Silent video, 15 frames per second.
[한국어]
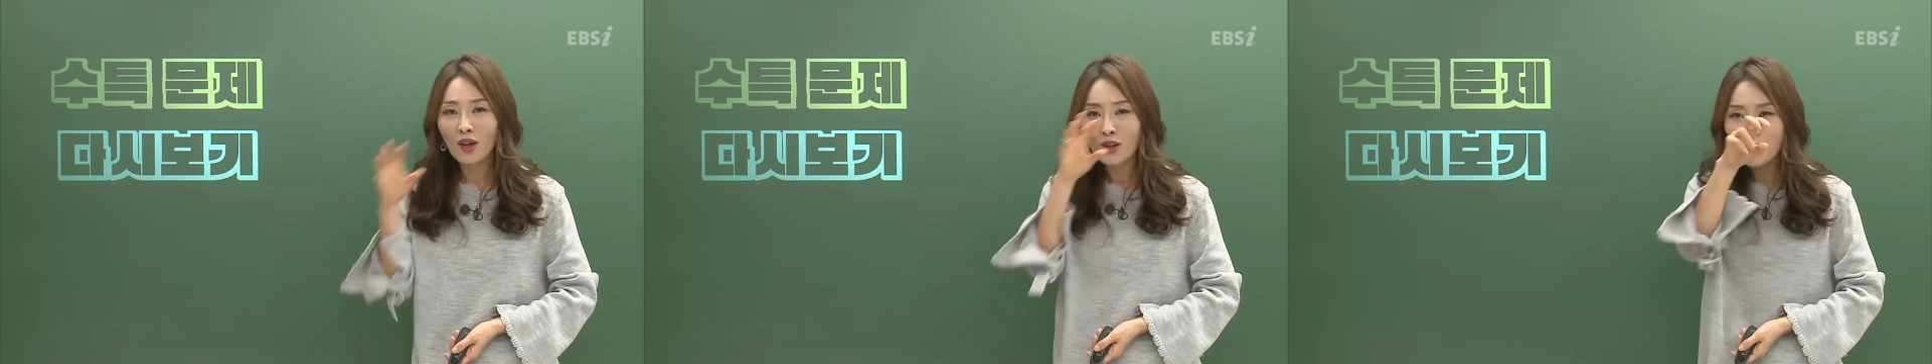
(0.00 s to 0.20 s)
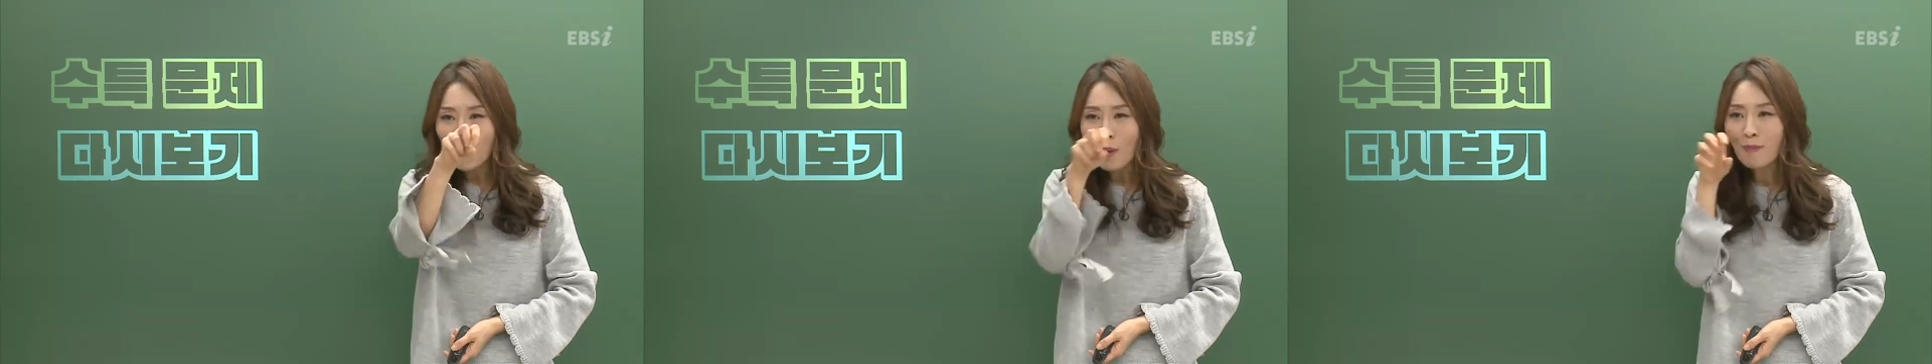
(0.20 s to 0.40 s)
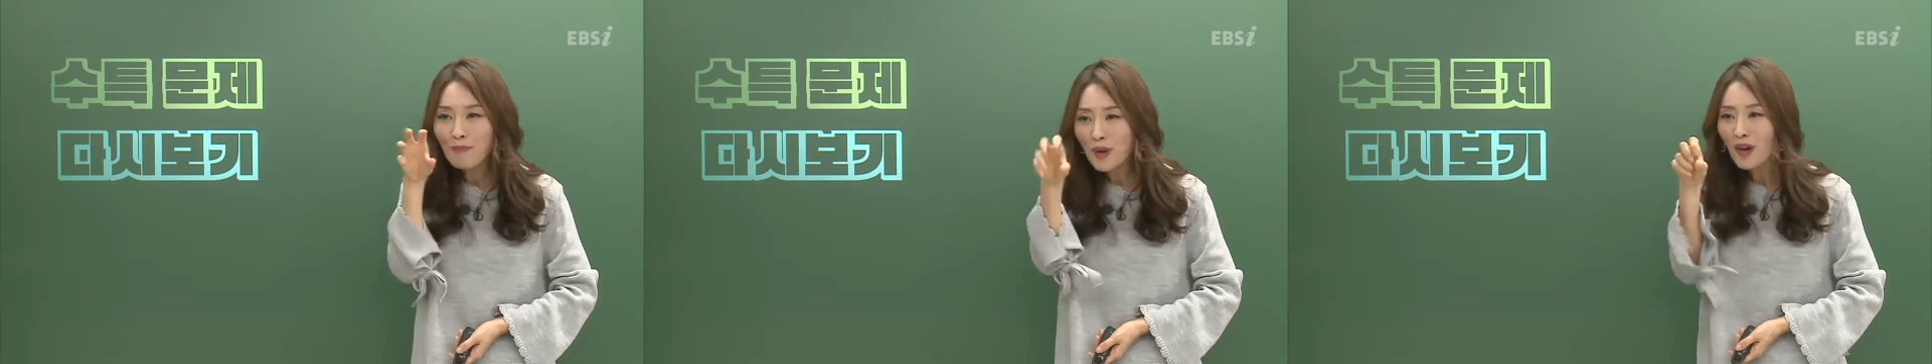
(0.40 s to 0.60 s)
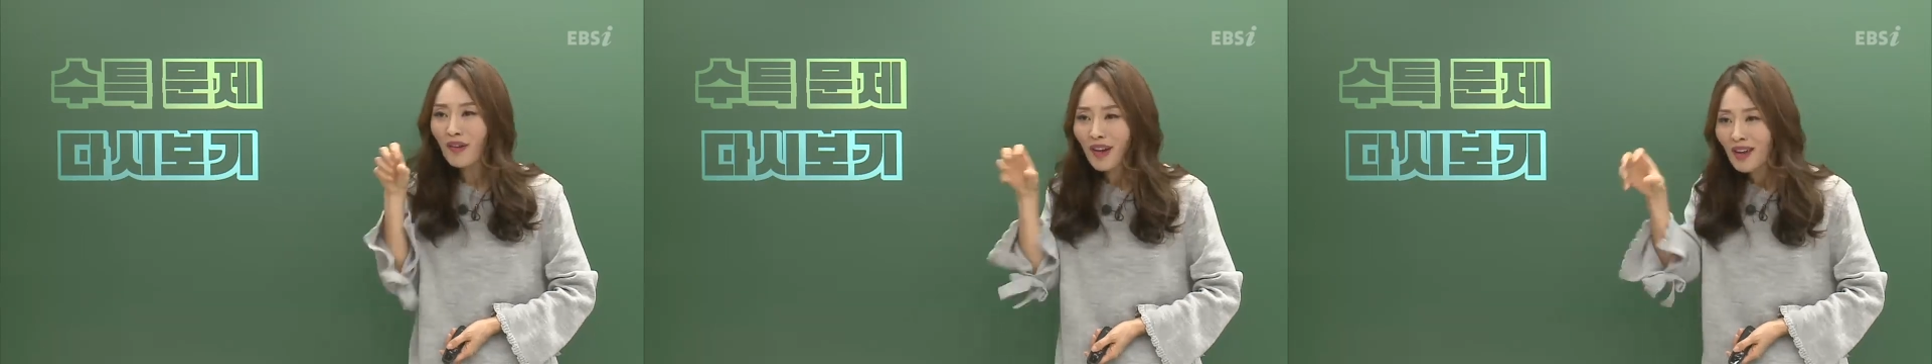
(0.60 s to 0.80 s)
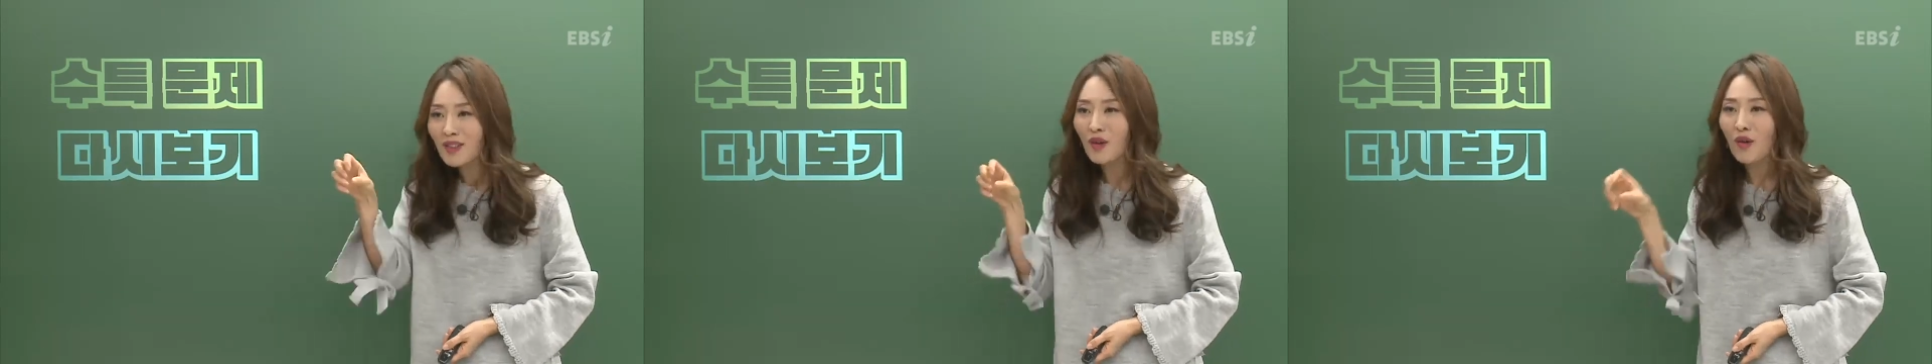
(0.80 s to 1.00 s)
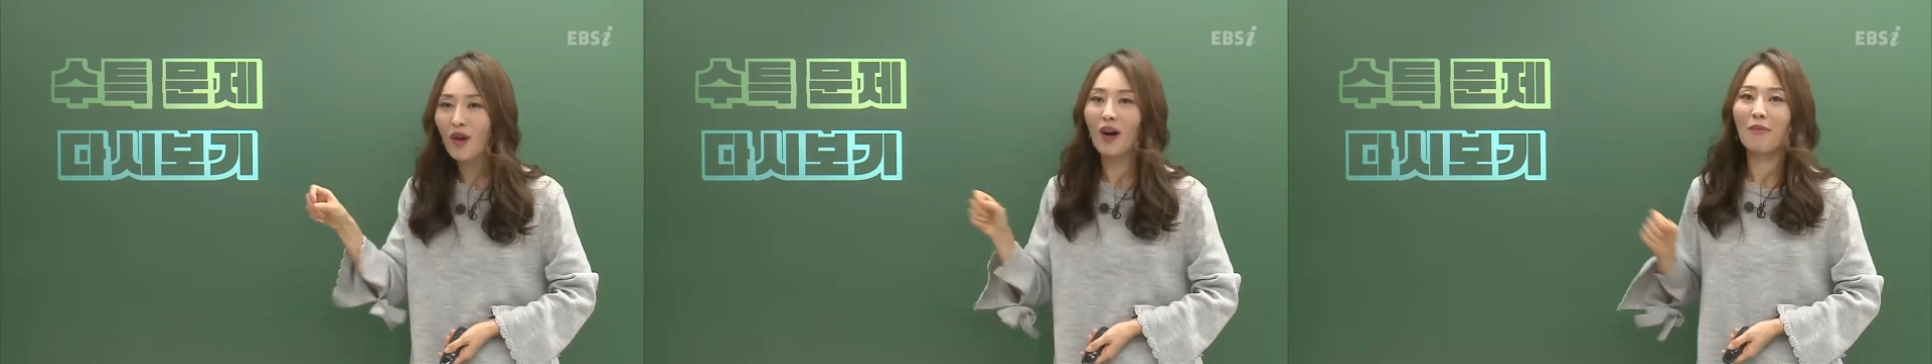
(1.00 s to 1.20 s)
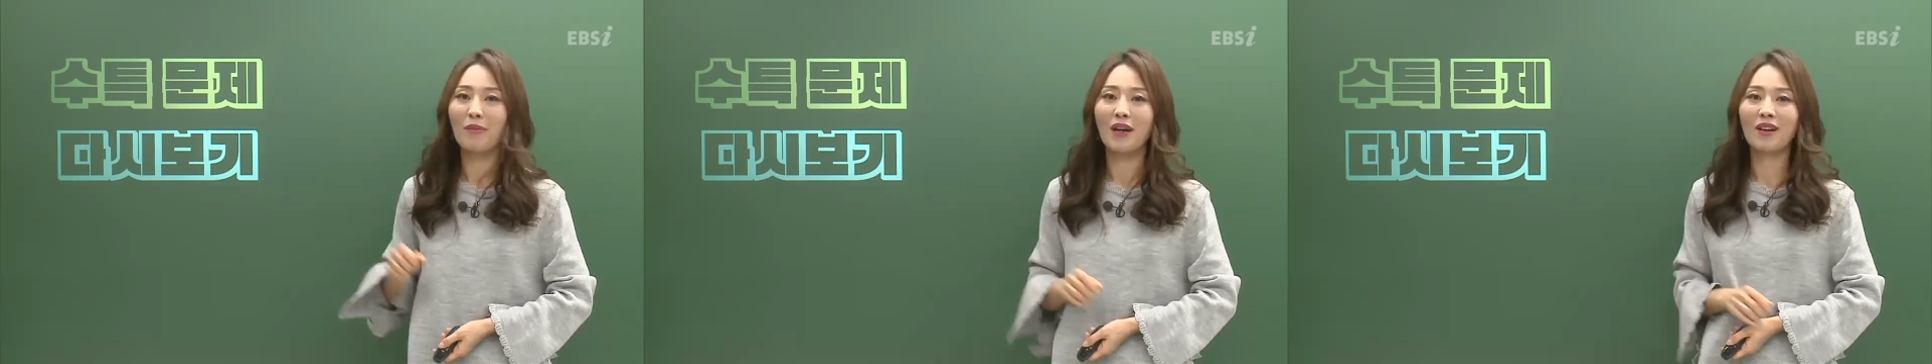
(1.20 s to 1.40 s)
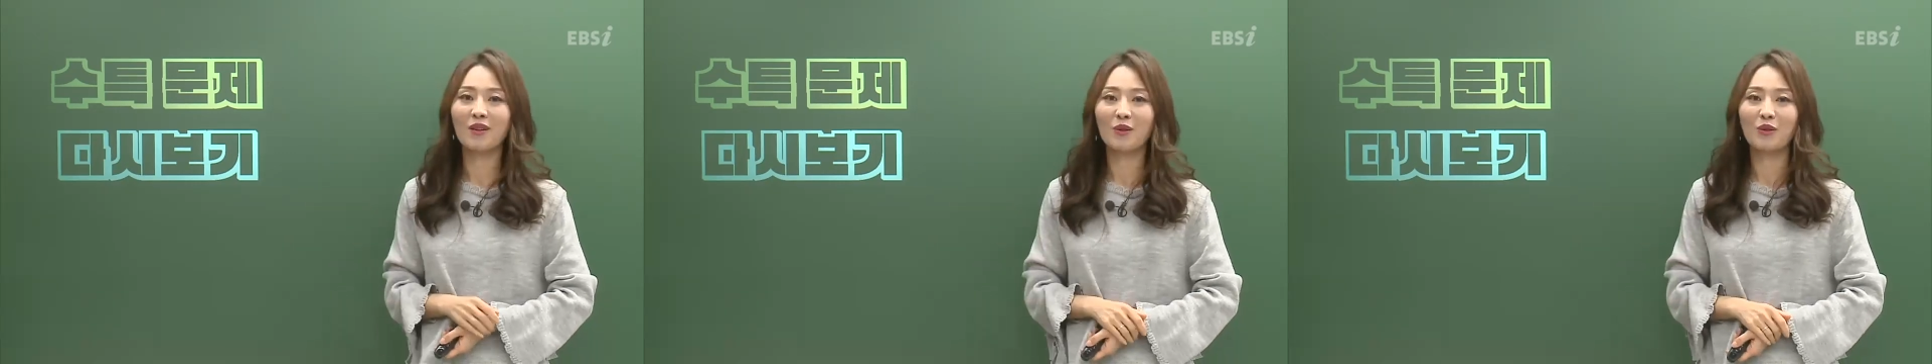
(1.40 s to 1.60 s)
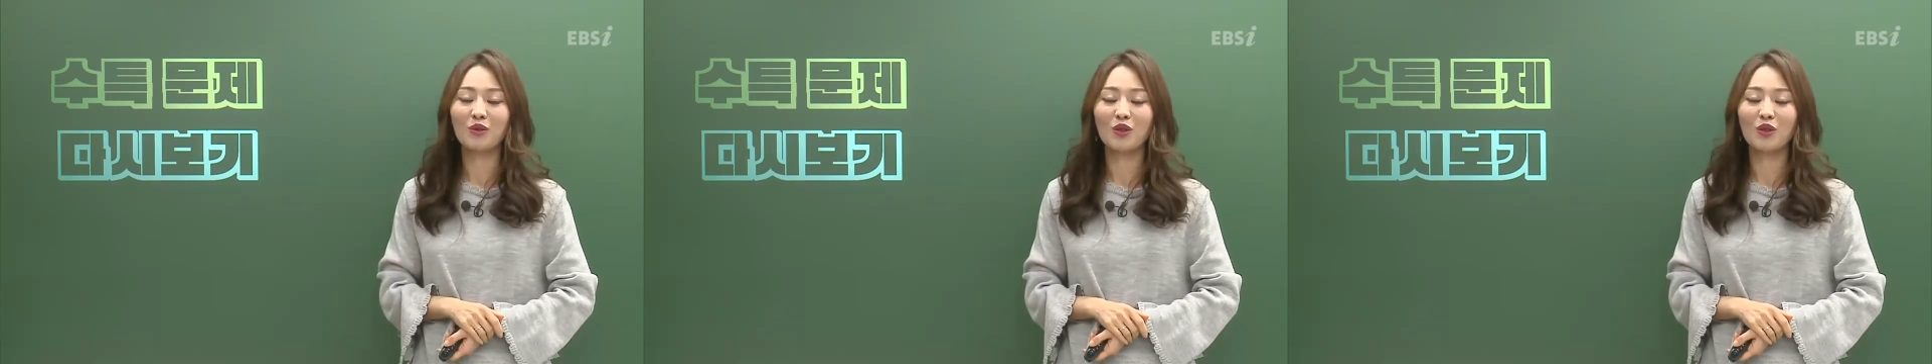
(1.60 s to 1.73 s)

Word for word: 선별해서 아마 학교